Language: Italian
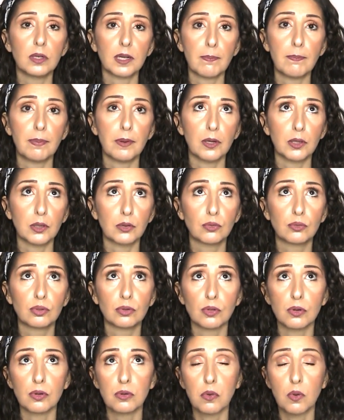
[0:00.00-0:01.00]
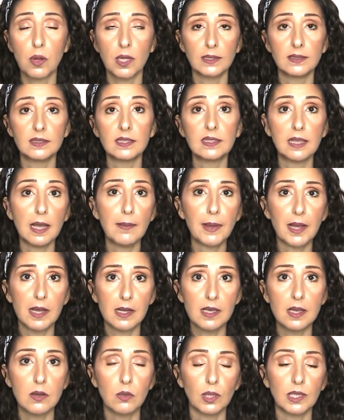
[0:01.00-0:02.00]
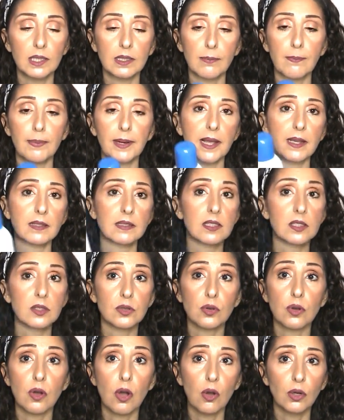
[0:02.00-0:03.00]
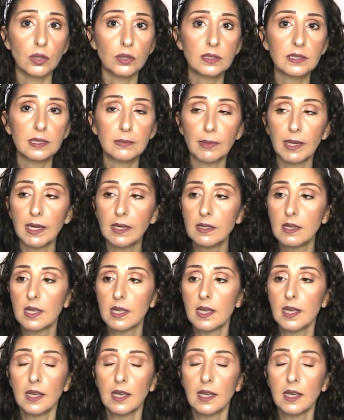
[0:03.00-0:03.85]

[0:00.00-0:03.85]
rapporto quantità ma anche qualità prezzo ottima,